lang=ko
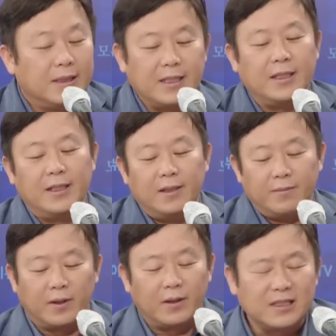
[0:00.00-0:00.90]
네,
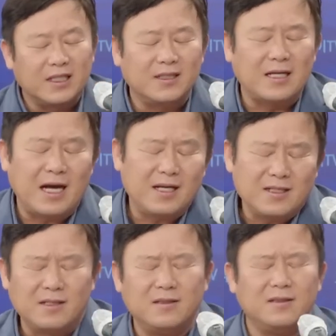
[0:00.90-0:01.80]
뭐 어쨌든
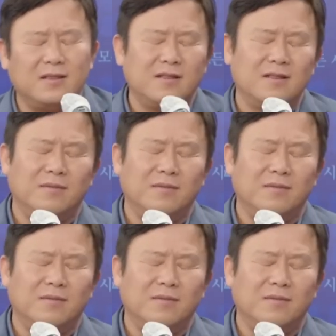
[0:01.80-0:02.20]
그런